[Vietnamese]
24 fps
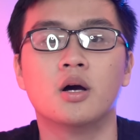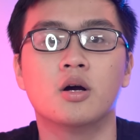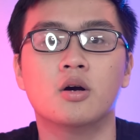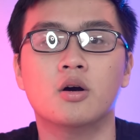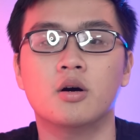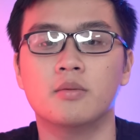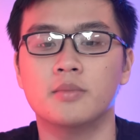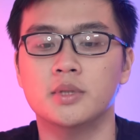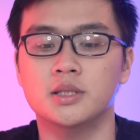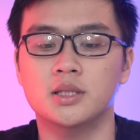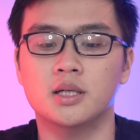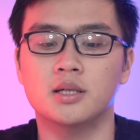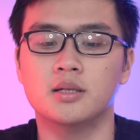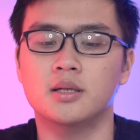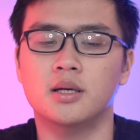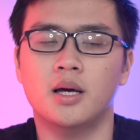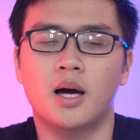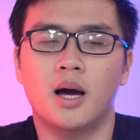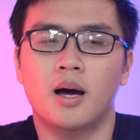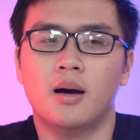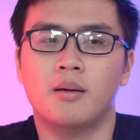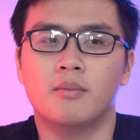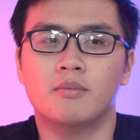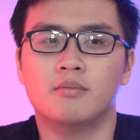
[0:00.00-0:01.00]
Còn bây giờ
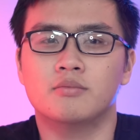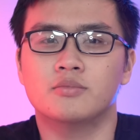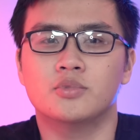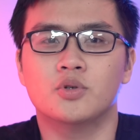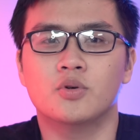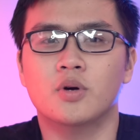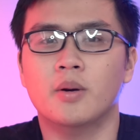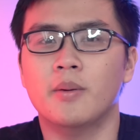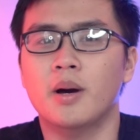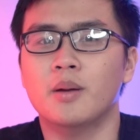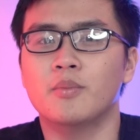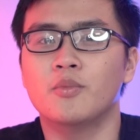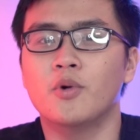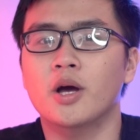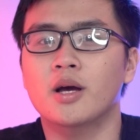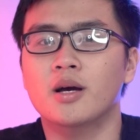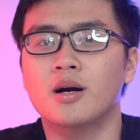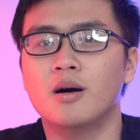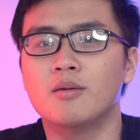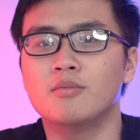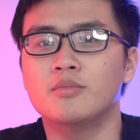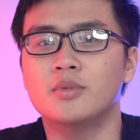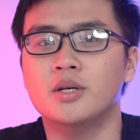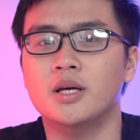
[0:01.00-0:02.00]
thì uh, dù các bạn mua hay
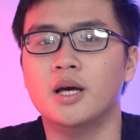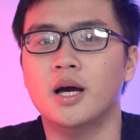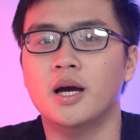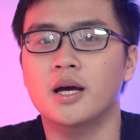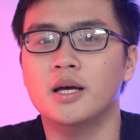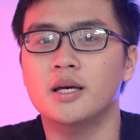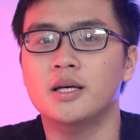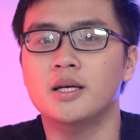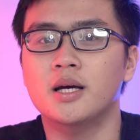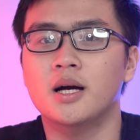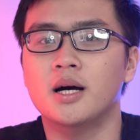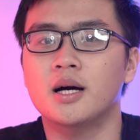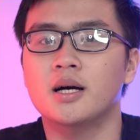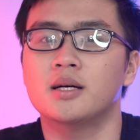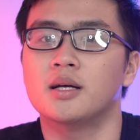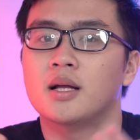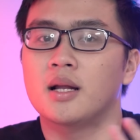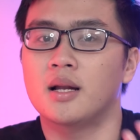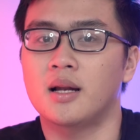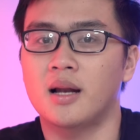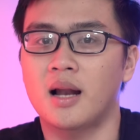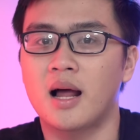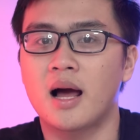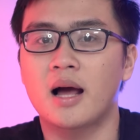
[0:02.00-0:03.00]
không thì hãy
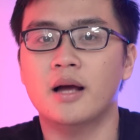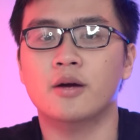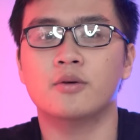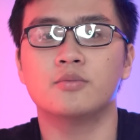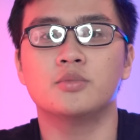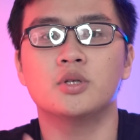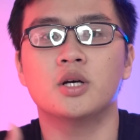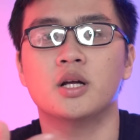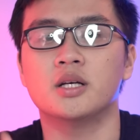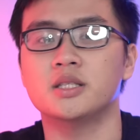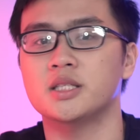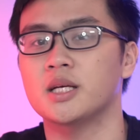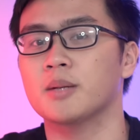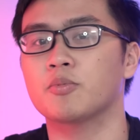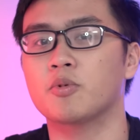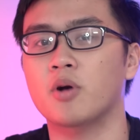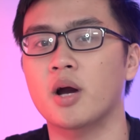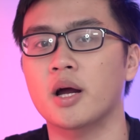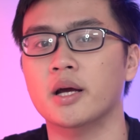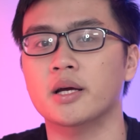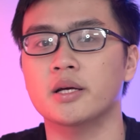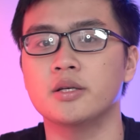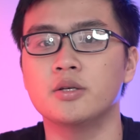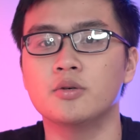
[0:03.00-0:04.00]
uh, like cũng như là
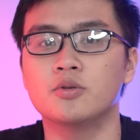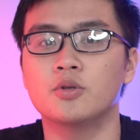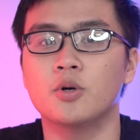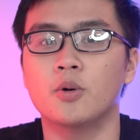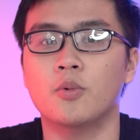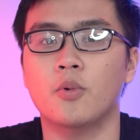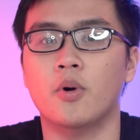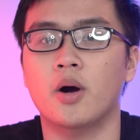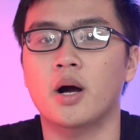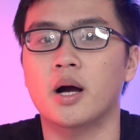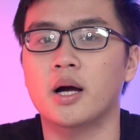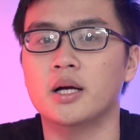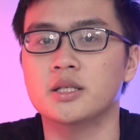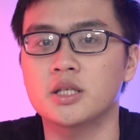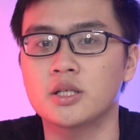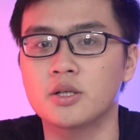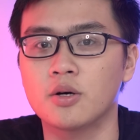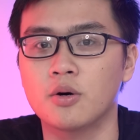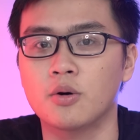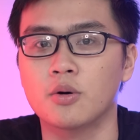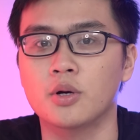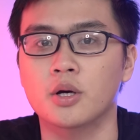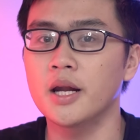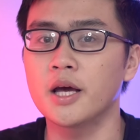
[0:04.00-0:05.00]
subscribe kênh youtube của Hoàng
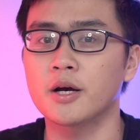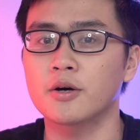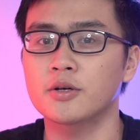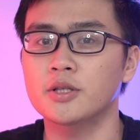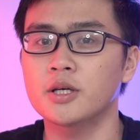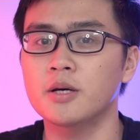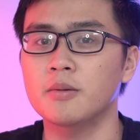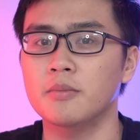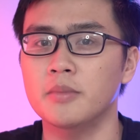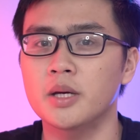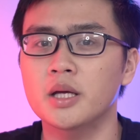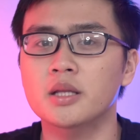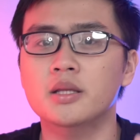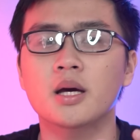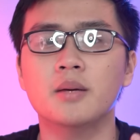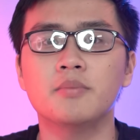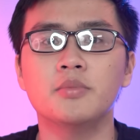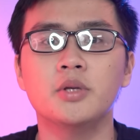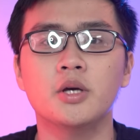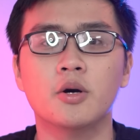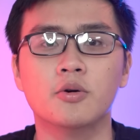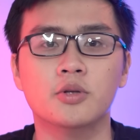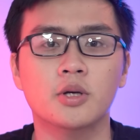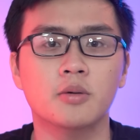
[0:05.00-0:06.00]
Channel để có thể biết
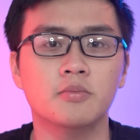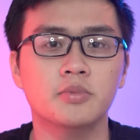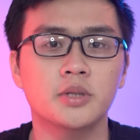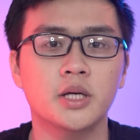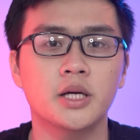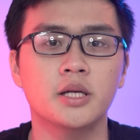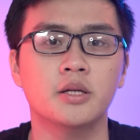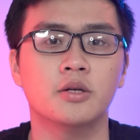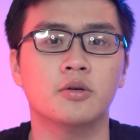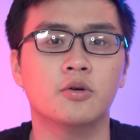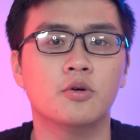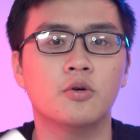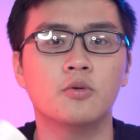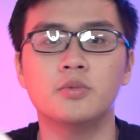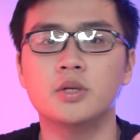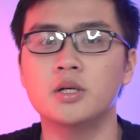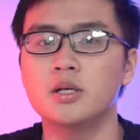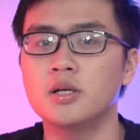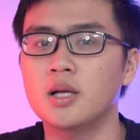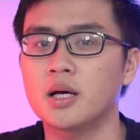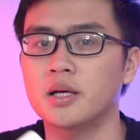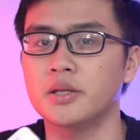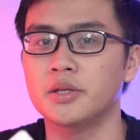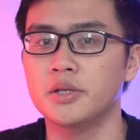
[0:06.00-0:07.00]
thêm nhiều thông tin cũng
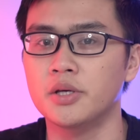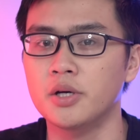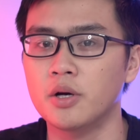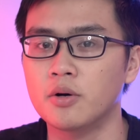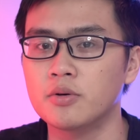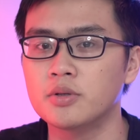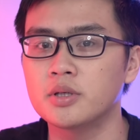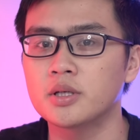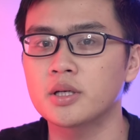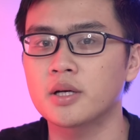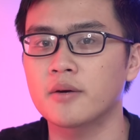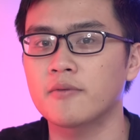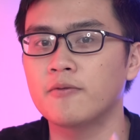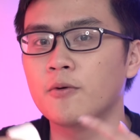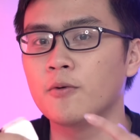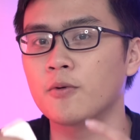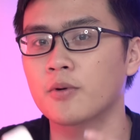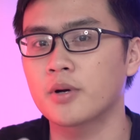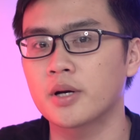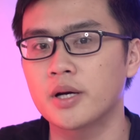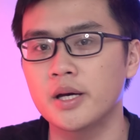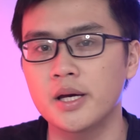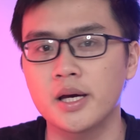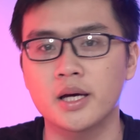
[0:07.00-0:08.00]
như là nhiều những cái
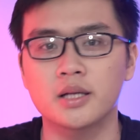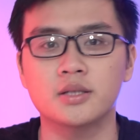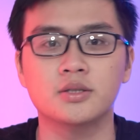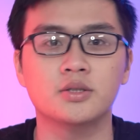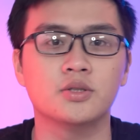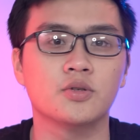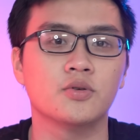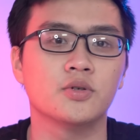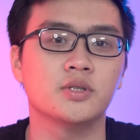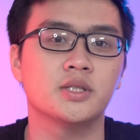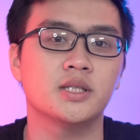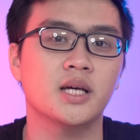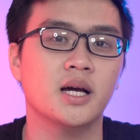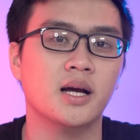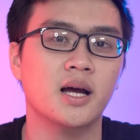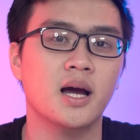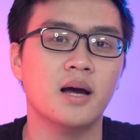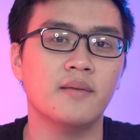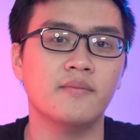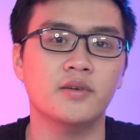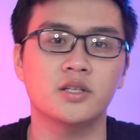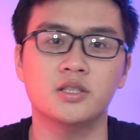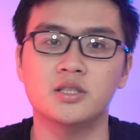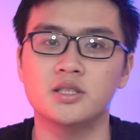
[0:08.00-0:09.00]
phụ kiện rồi xà
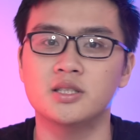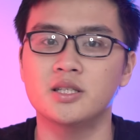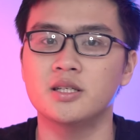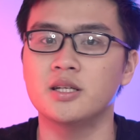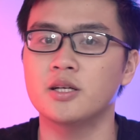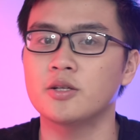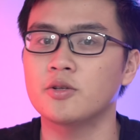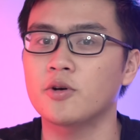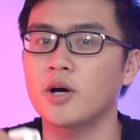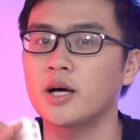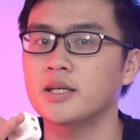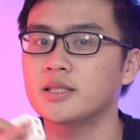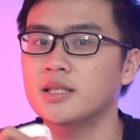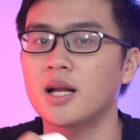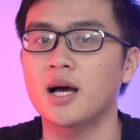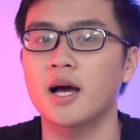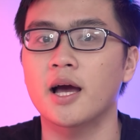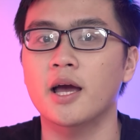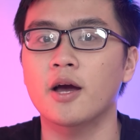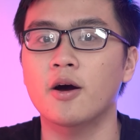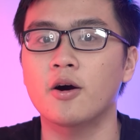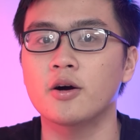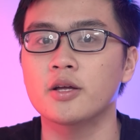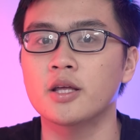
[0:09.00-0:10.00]
cáp và những chiếc điện thoại rất là
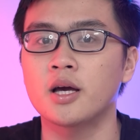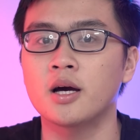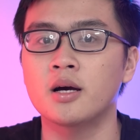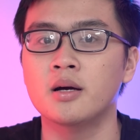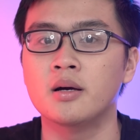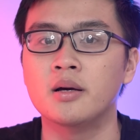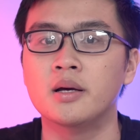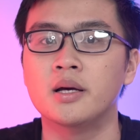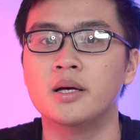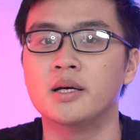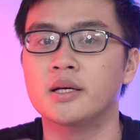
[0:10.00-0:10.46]
hay ho nhá.